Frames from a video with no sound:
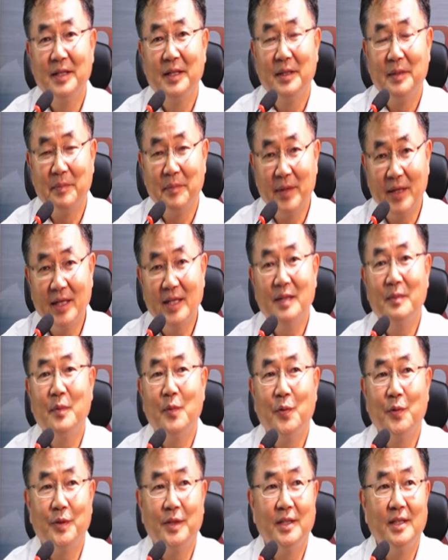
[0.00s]
매일
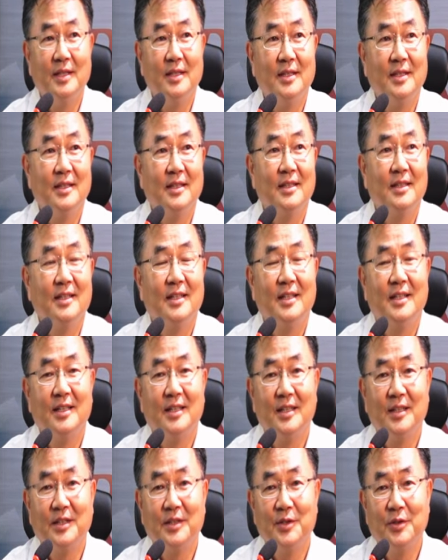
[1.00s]
보고 있는
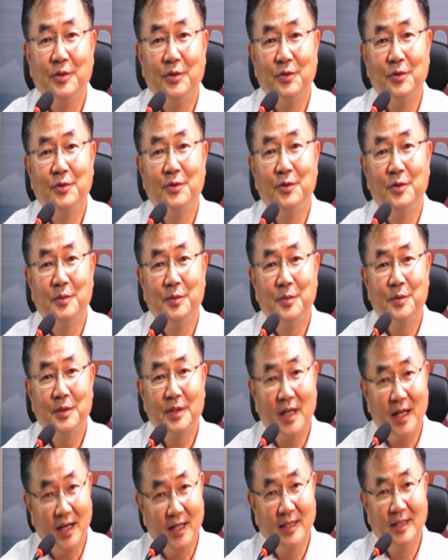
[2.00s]
어, 유튜브
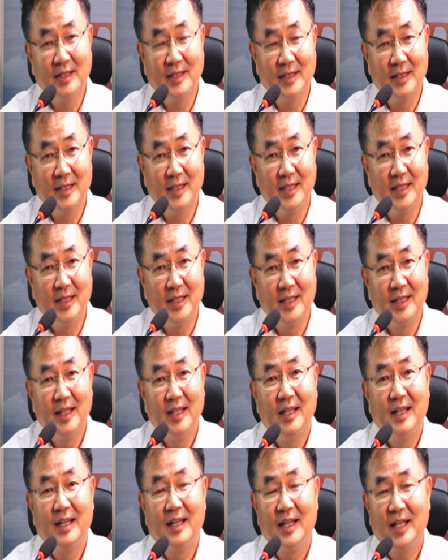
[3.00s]
강의들이
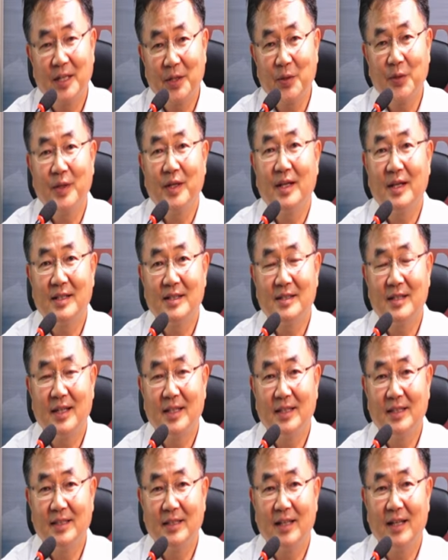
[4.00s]
학교에 가서
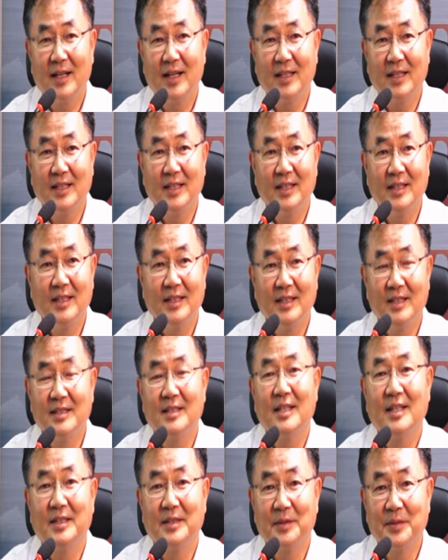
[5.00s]
하는 강의
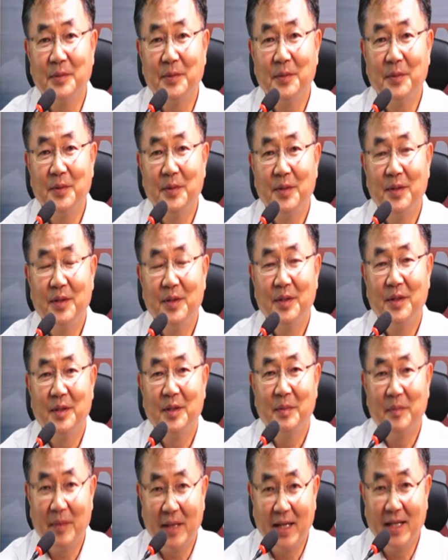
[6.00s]
이상으로
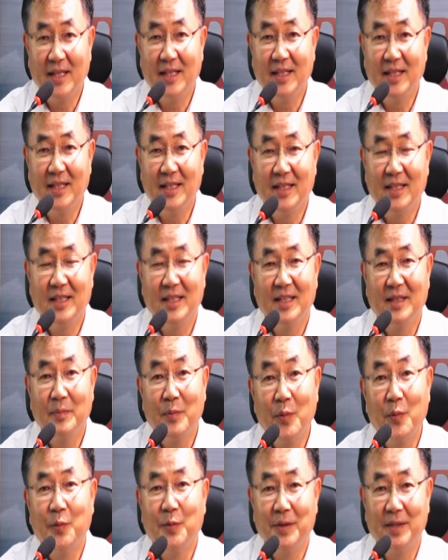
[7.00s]
많이 예,
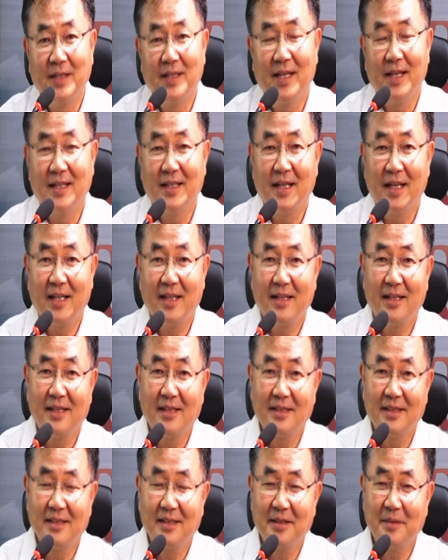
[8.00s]
보고 있다.
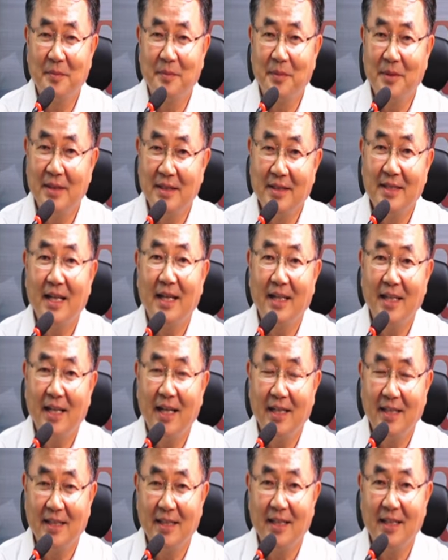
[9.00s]
뭐 이상이
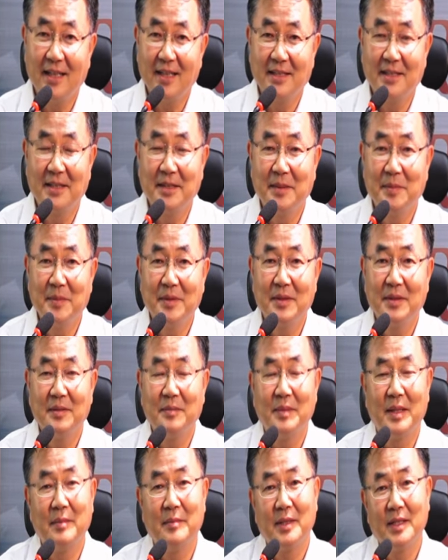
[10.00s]
아니라 지금은
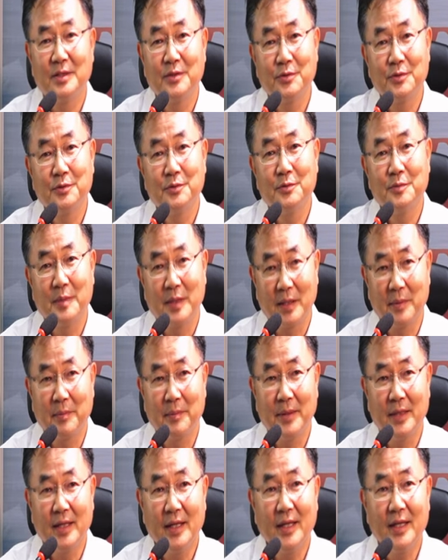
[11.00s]
아마 수백
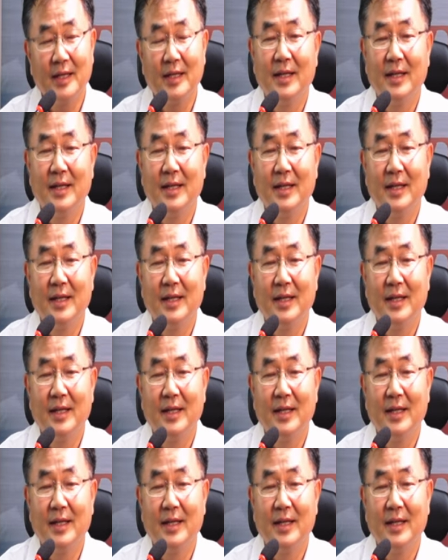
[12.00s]
배